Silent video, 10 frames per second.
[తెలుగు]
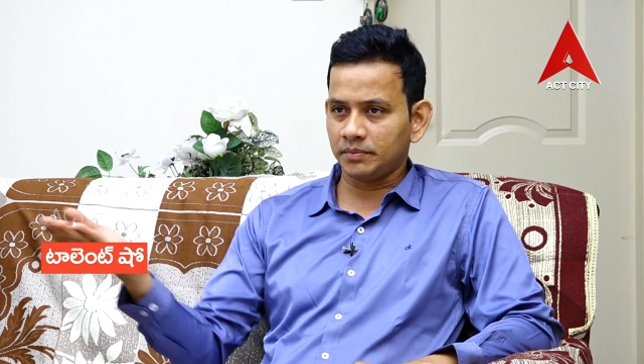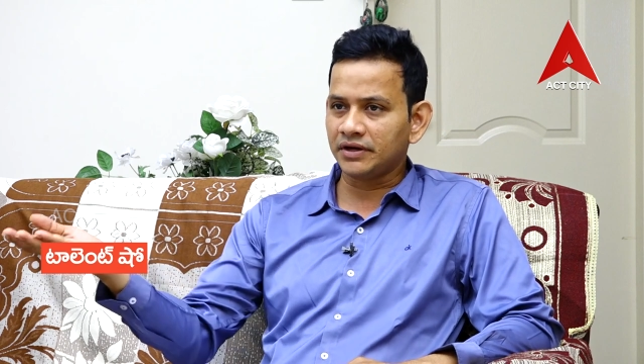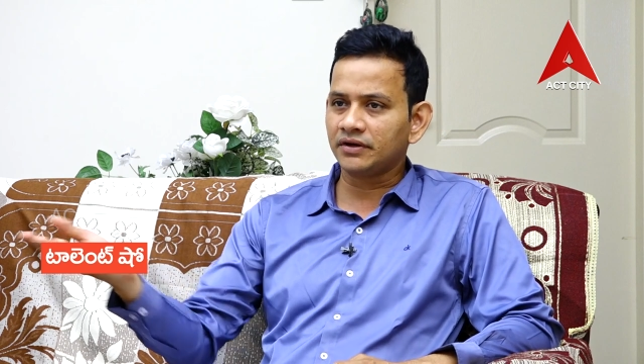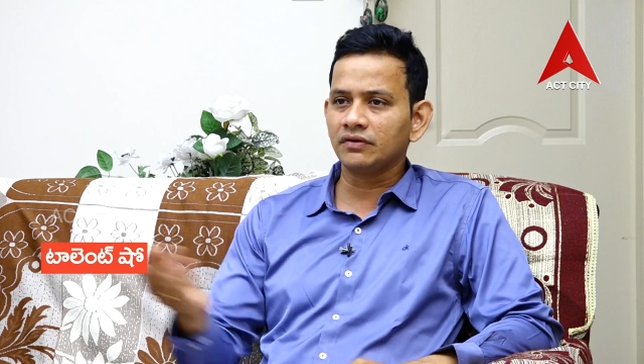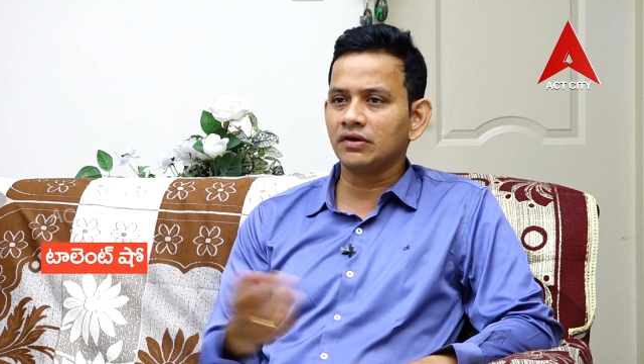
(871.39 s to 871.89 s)

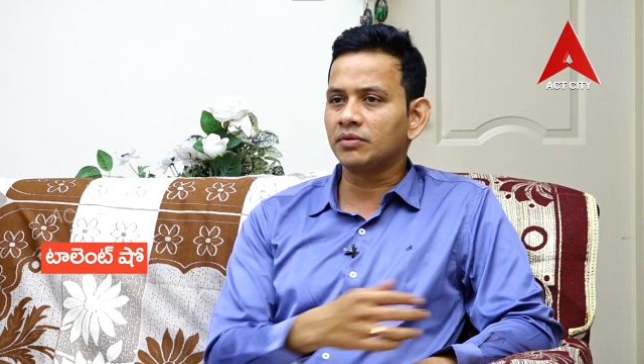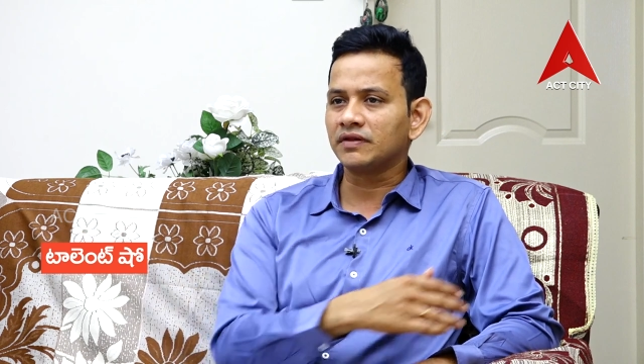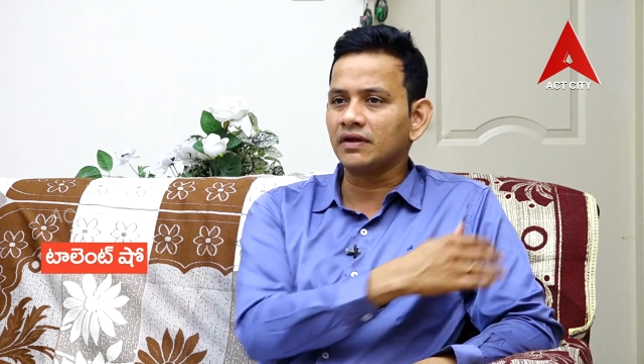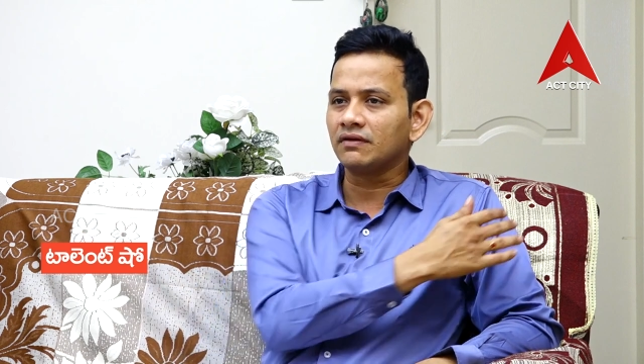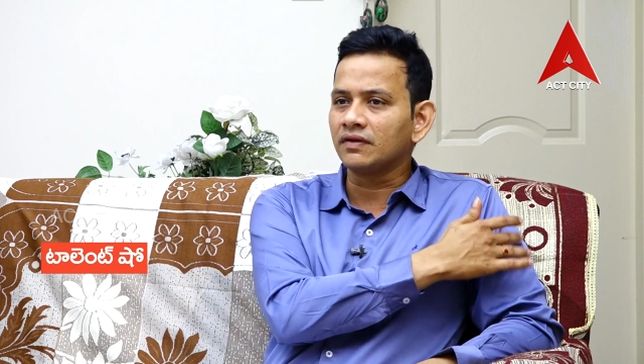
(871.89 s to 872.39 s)
పన్నెండు వేలు
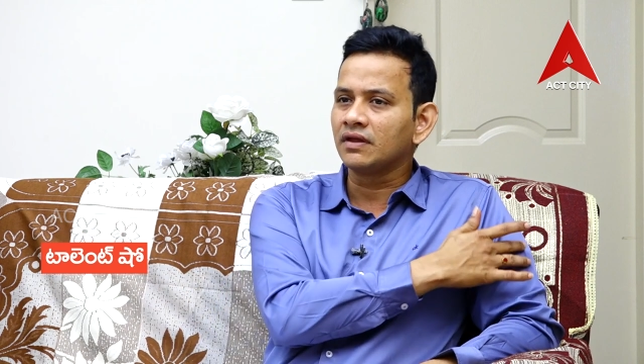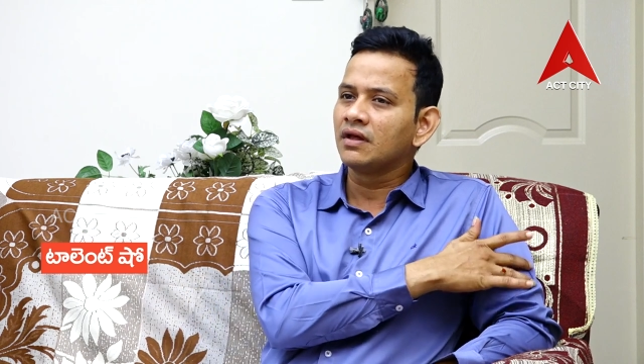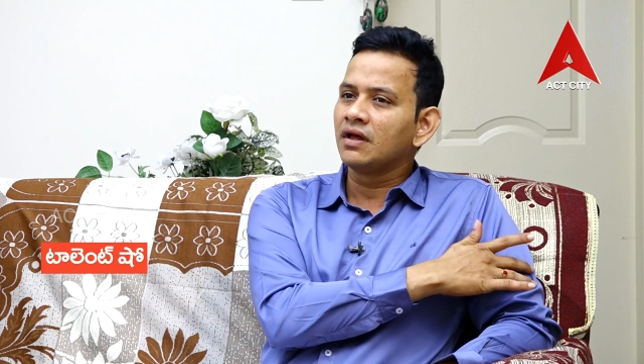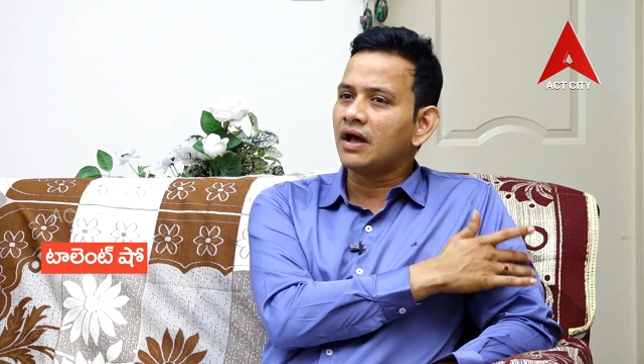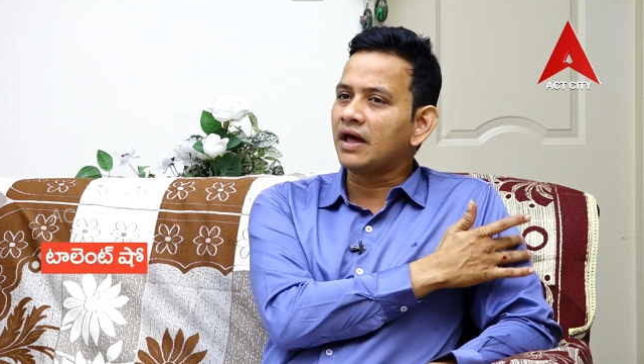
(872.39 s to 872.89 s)
పద్నాలుగు
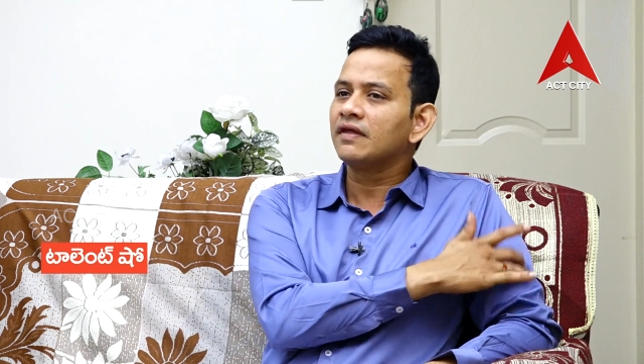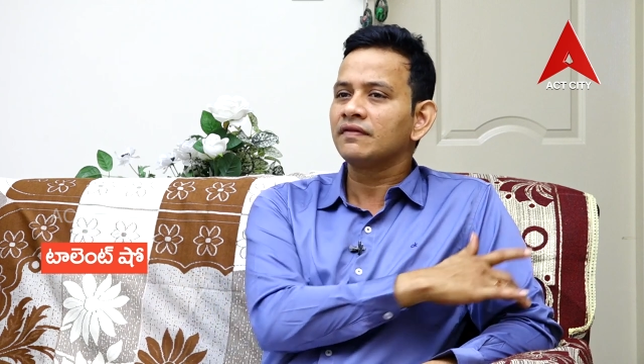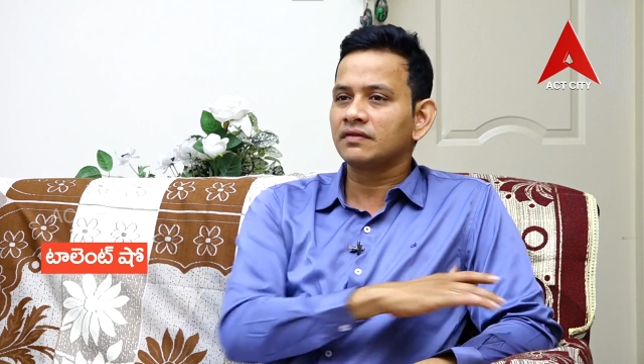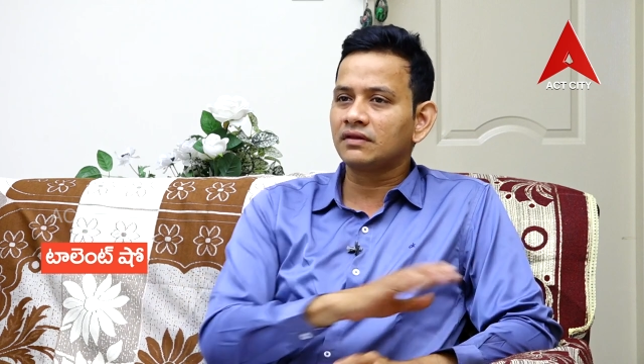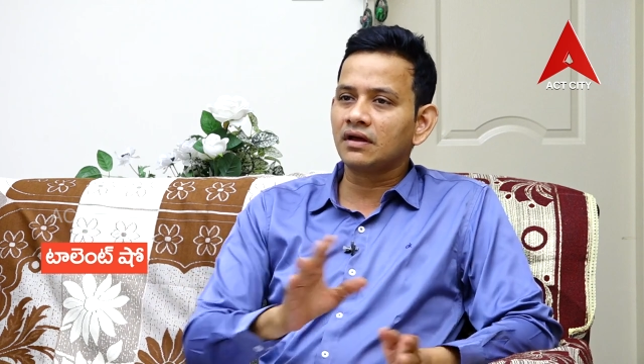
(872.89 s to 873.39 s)

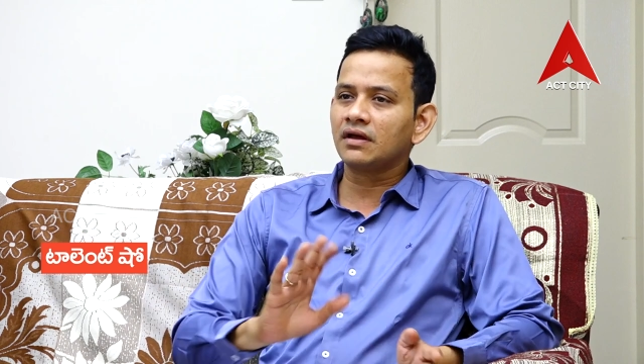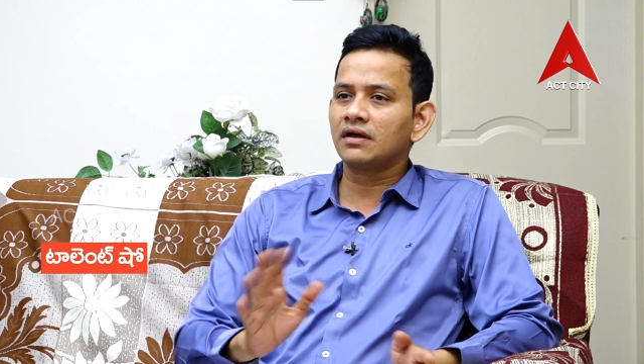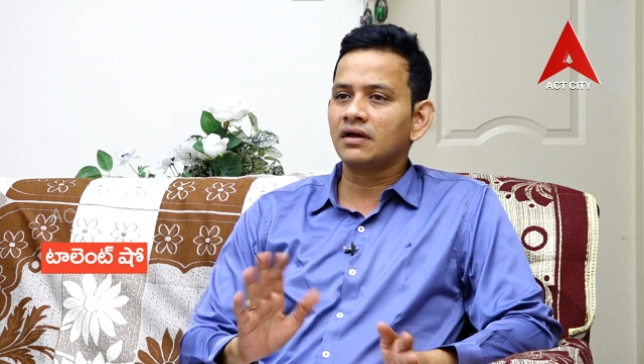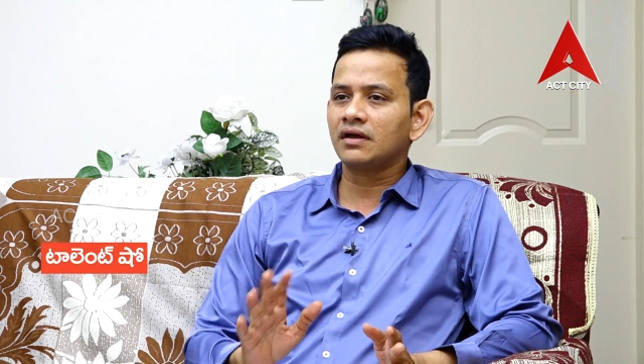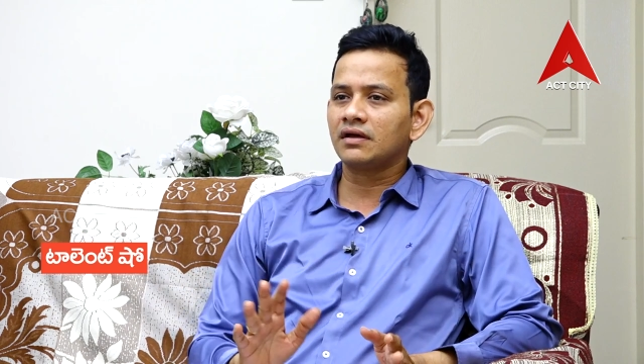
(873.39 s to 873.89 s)
అదంతా
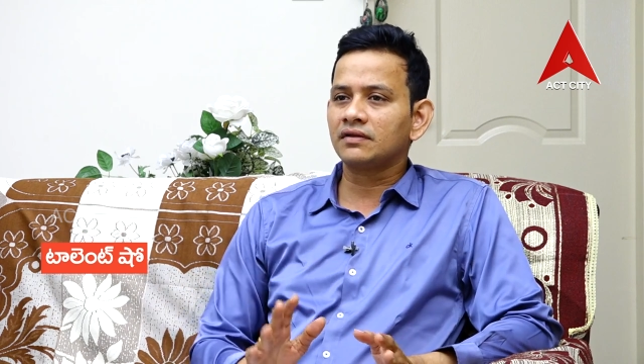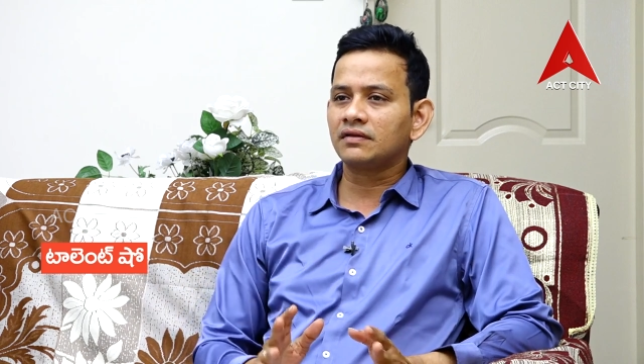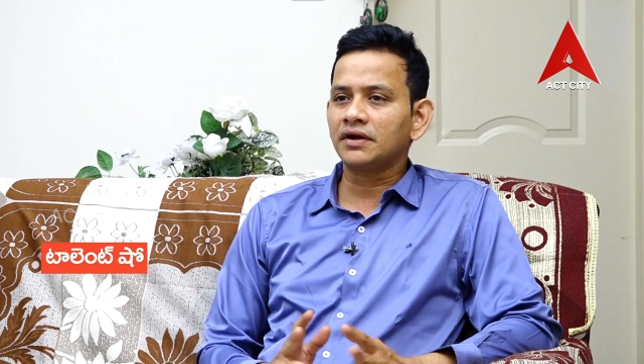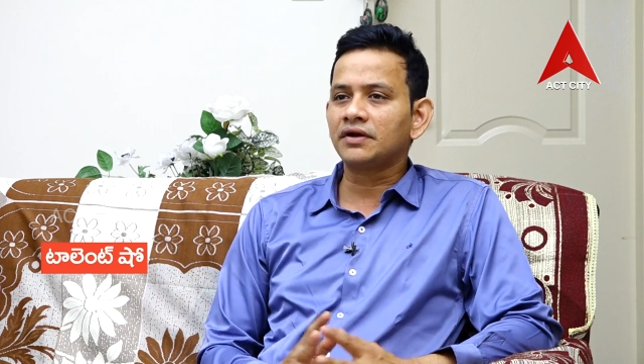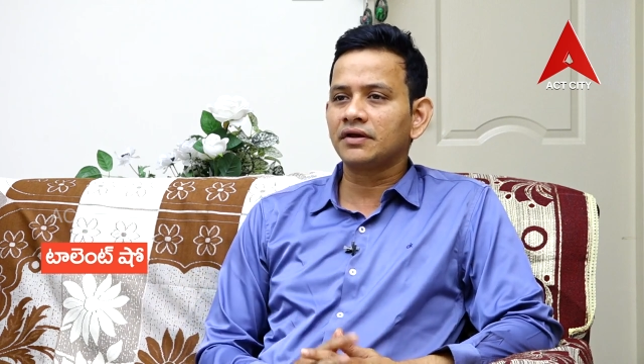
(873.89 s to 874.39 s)

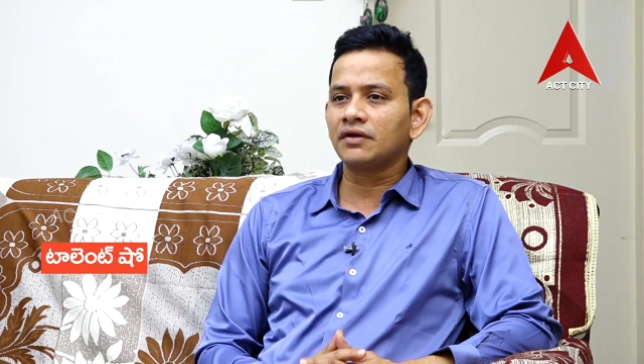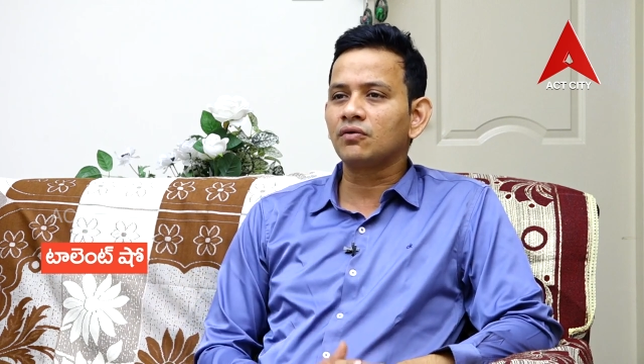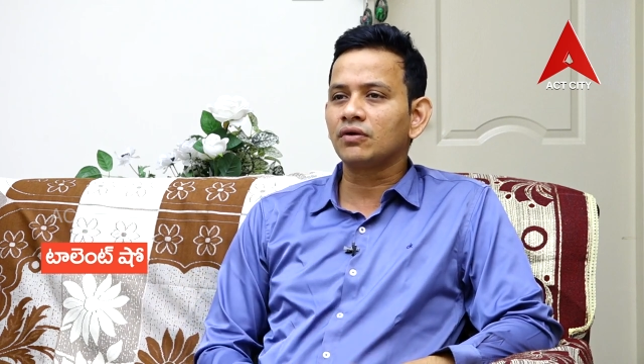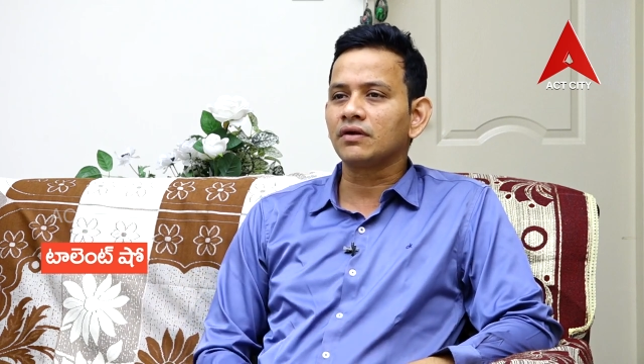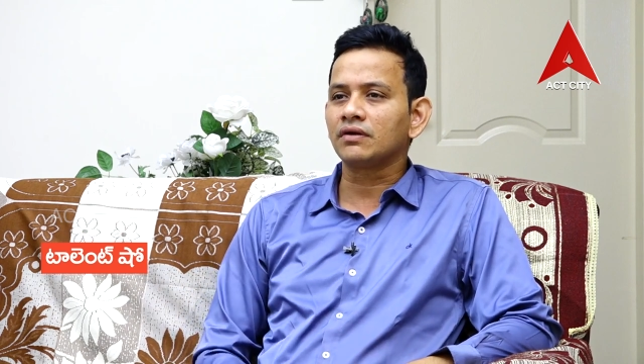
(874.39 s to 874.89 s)
థ్రెట్ ఏమి
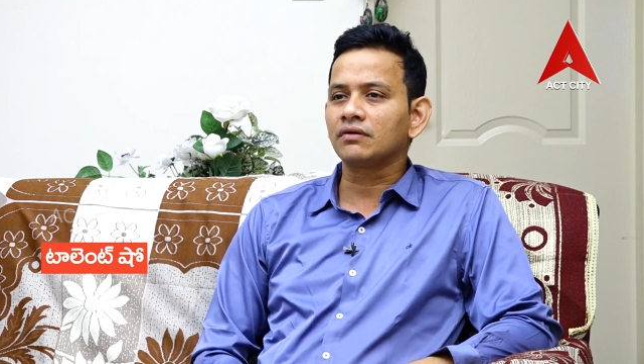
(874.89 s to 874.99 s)
ఉండదు